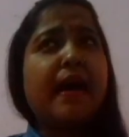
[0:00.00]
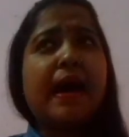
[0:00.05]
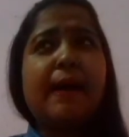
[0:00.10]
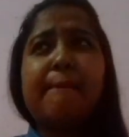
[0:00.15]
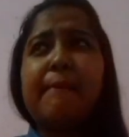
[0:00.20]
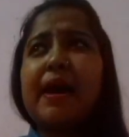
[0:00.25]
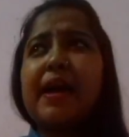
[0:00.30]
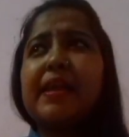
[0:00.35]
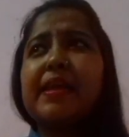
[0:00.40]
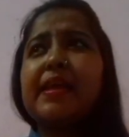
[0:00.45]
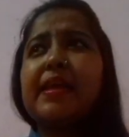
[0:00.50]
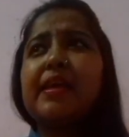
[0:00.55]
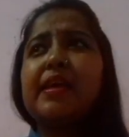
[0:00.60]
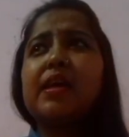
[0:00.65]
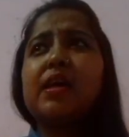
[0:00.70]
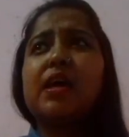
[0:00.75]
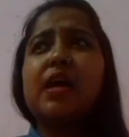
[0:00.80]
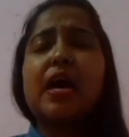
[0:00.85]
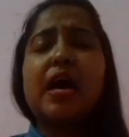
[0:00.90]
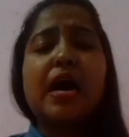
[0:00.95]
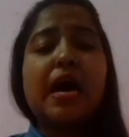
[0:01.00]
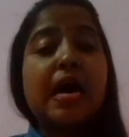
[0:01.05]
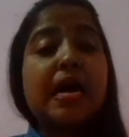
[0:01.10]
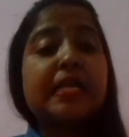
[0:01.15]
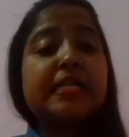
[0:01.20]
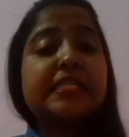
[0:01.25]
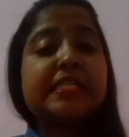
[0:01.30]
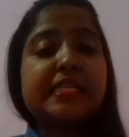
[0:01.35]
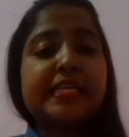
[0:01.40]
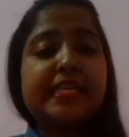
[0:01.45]
हमारी
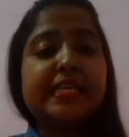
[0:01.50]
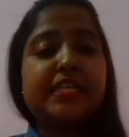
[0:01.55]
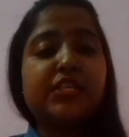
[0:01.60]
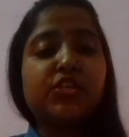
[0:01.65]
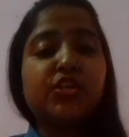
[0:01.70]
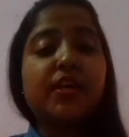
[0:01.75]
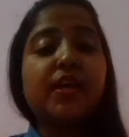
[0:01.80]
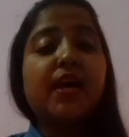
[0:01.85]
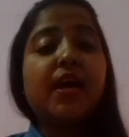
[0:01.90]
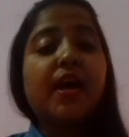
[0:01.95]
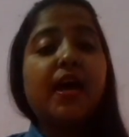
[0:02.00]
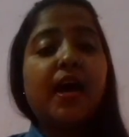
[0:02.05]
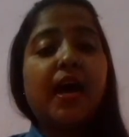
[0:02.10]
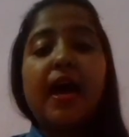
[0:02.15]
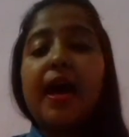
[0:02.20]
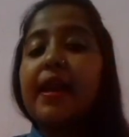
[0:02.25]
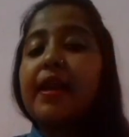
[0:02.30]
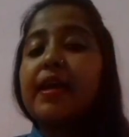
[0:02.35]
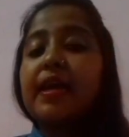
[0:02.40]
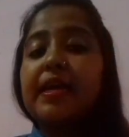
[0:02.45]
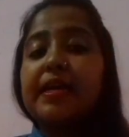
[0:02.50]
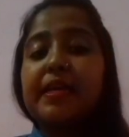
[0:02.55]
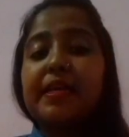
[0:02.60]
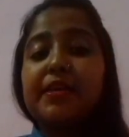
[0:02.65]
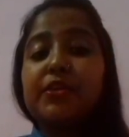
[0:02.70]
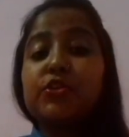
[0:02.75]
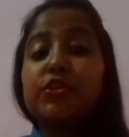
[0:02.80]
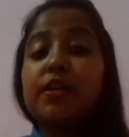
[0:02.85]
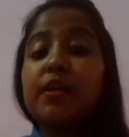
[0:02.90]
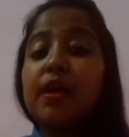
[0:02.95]
हर चीज़ हर
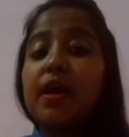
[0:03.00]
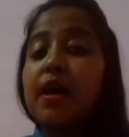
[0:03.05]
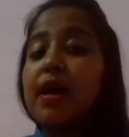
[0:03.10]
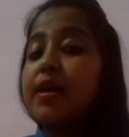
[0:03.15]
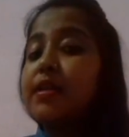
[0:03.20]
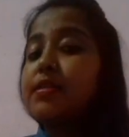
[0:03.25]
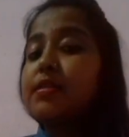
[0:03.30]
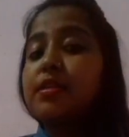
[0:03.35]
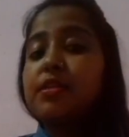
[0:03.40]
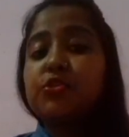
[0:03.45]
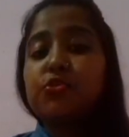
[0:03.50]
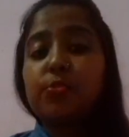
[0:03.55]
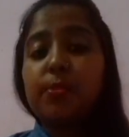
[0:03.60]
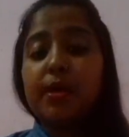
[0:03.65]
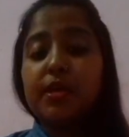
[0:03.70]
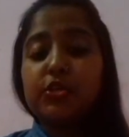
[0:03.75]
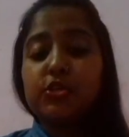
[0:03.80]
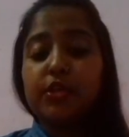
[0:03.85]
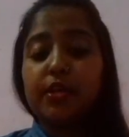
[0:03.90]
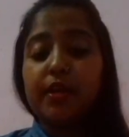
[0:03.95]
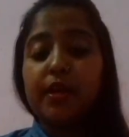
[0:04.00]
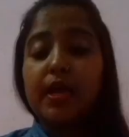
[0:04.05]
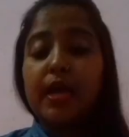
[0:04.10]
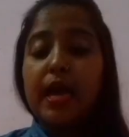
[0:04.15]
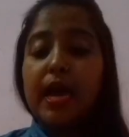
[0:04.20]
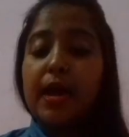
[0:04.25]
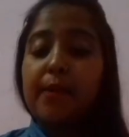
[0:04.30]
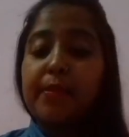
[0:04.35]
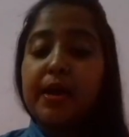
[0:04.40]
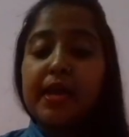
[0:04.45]
कंडीशन हर सिचुएशन
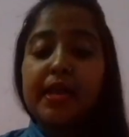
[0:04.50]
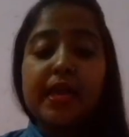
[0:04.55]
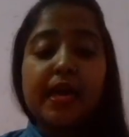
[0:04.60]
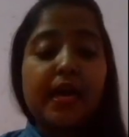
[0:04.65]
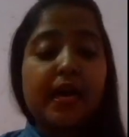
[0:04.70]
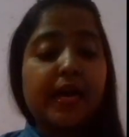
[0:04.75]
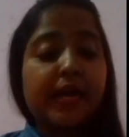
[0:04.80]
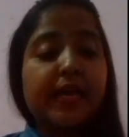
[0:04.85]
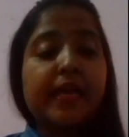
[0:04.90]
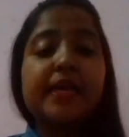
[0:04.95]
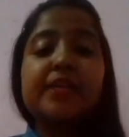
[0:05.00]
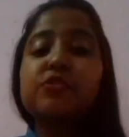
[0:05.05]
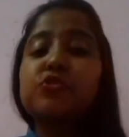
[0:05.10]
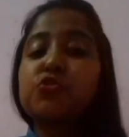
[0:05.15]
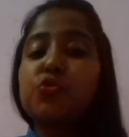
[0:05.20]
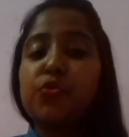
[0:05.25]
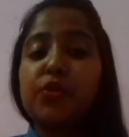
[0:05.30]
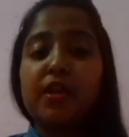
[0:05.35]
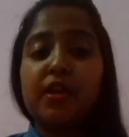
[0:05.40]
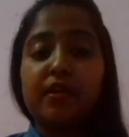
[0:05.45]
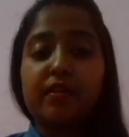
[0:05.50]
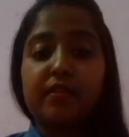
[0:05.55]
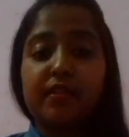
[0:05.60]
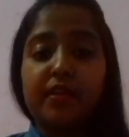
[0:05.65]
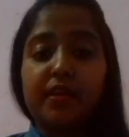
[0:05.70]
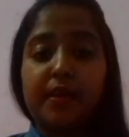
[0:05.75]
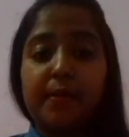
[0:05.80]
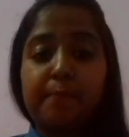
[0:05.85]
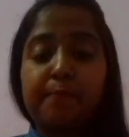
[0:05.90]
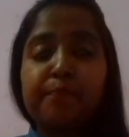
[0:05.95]
हमारे अगेंस्ट होने
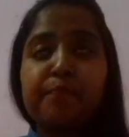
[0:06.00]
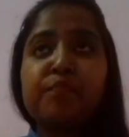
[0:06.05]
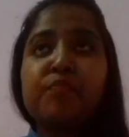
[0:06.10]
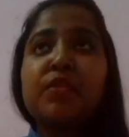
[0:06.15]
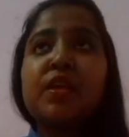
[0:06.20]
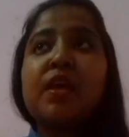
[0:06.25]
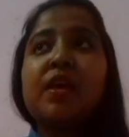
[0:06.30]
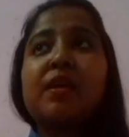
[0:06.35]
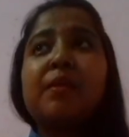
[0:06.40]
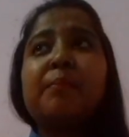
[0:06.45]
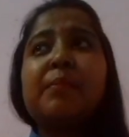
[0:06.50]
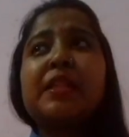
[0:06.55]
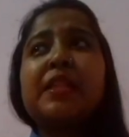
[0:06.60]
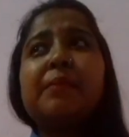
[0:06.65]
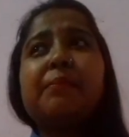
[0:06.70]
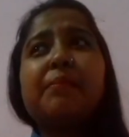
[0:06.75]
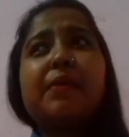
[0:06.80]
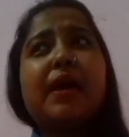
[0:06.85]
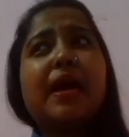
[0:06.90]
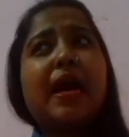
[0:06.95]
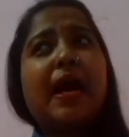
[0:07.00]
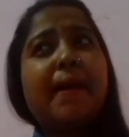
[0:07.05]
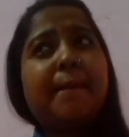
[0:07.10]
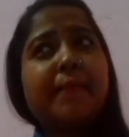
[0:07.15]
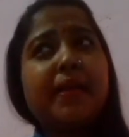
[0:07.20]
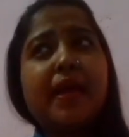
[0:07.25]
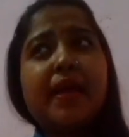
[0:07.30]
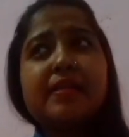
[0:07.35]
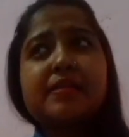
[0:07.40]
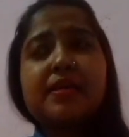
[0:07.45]
लगती है मतलब
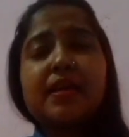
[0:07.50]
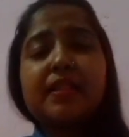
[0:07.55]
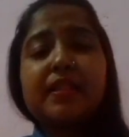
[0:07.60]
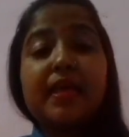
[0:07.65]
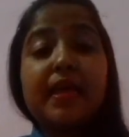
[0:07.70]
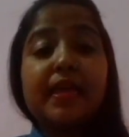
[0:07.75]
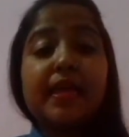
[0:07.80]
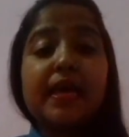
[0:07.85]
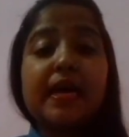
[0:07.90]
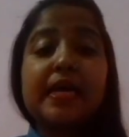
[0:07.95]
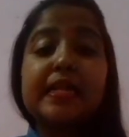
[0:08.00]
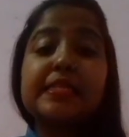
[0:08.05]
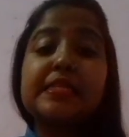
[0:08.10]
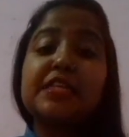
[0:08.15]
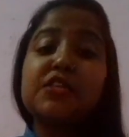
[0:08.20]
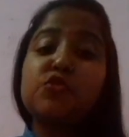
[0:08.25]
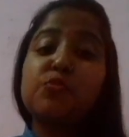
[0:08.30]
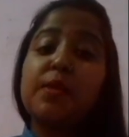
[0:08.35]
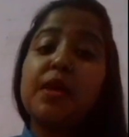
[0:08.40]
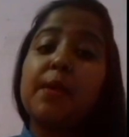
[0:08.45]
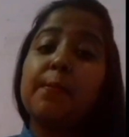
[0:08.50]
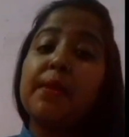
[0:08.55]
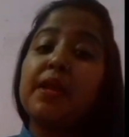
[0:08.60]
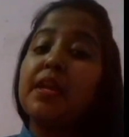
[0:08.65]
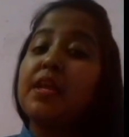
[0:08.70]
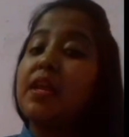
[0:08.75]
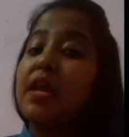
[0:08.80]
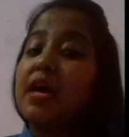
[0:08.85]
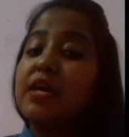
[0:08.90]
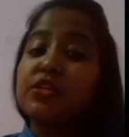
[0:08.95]
हम कह सकते हैं कि हर चीज़ में हमें
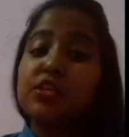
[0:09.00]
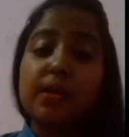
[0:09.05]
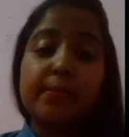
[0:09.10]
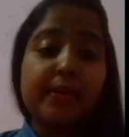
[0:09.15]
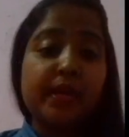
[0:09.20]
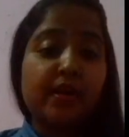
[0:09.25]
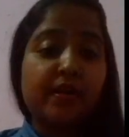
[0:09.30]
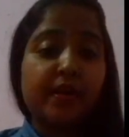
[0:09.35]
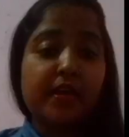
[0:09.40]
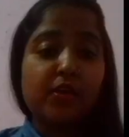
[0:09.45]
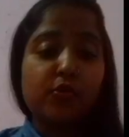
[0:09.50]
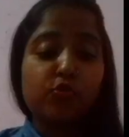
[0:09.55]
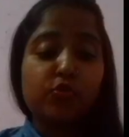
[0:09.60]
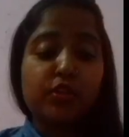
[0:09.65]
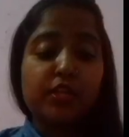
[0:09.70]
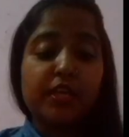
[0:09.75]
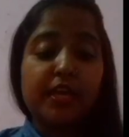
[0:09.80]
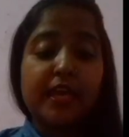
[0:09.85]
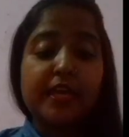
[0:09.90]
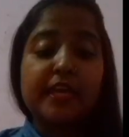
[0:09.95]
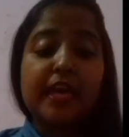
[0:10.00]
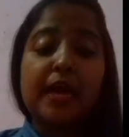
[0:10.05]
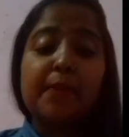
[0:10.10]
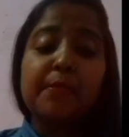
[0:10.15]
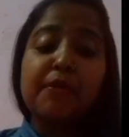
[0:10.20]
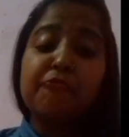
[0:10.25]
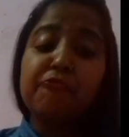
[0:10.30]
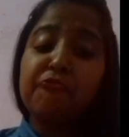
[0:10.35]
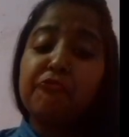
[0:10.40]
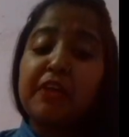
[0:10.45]
निराशा मिल रही होती है या
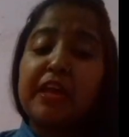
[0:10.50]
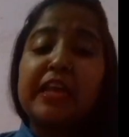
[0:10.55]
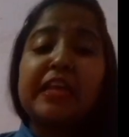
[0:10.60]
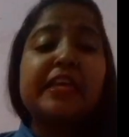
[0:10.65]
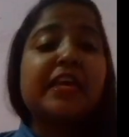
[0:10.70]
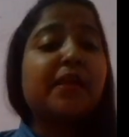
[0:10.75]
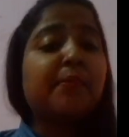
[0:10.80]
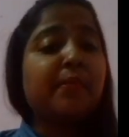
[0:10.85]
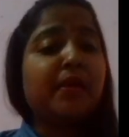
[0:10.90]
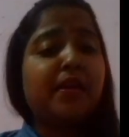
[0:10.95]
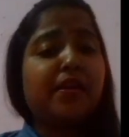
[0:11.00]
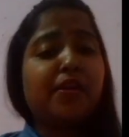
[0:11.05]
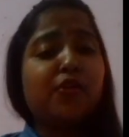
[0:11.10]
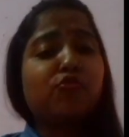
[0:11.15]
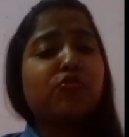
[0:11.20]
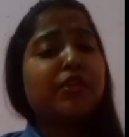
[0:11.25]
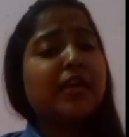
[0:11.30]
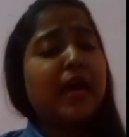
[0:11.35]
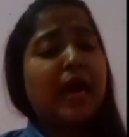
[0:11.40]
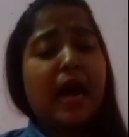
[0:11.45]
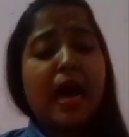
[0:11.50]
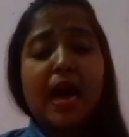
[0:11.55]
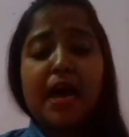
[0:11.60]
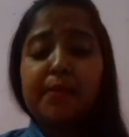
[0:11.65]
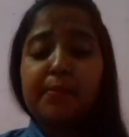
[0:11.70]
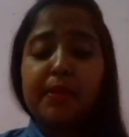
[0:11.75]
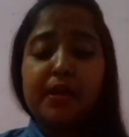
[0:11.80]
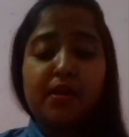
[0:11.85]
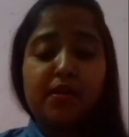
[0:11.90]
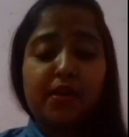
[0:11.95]
हमें फेलियर मिल रही होती है
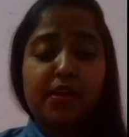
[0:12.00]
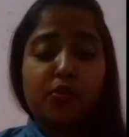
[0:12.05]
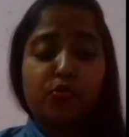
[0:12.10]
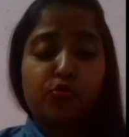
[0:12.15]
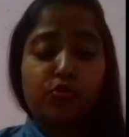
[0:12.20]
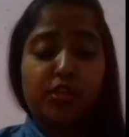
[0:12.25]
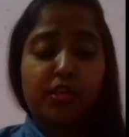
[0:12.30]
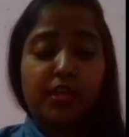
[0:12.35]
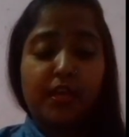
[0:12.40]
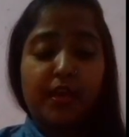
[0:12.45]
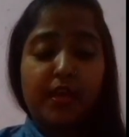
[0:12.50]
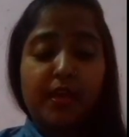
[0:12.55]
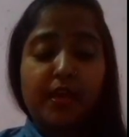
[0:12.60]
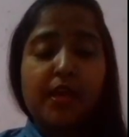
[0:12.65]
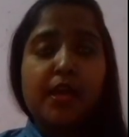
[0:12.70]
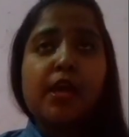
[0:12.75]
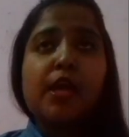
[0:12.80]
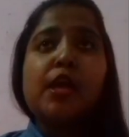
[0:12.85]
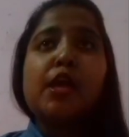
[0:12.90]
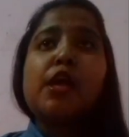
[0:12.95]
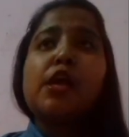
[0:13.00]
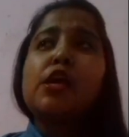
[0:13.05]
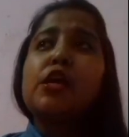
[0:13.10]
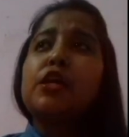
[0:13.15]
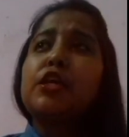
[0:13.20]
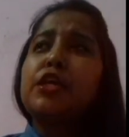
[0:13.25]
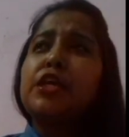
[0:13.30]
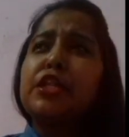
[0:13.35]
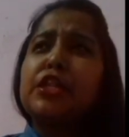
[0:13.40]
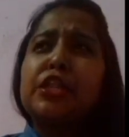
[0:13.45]
हार मिल रही होती है
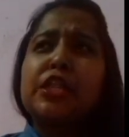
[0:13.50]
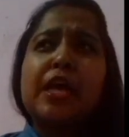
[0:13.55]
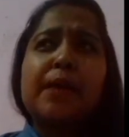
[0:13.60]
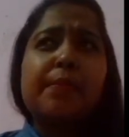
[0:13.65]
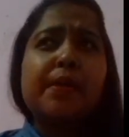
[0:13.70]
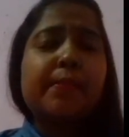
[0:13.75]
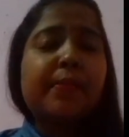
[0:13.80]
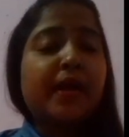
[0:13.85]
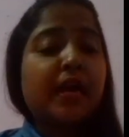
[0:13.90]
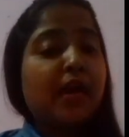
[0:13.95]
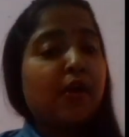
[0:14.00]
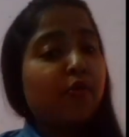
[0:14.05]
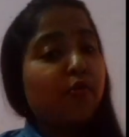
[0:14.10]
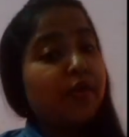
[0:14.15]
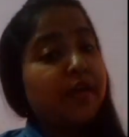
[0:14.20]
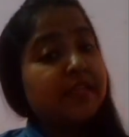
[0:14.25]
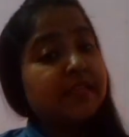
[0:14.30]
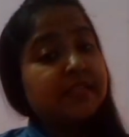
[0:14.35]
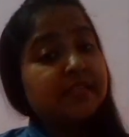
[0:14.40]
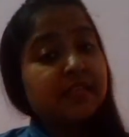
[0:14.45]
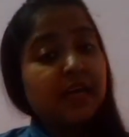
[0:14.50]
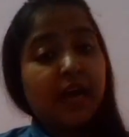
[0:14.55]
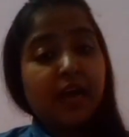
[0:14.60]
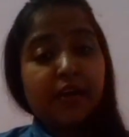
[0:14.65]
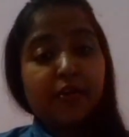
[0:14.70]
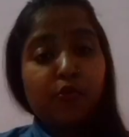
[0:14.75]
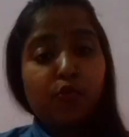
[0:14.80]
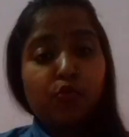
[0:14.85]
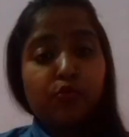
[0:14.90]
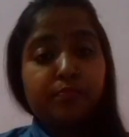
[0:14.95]
कितना भी बड़ा कोई
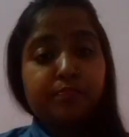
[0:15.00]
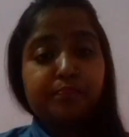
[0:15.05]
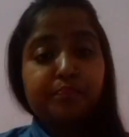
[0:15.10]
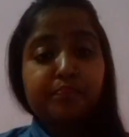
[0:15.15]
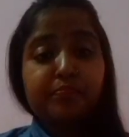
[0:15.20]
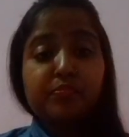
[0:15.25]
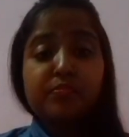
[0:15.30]
इंसान हो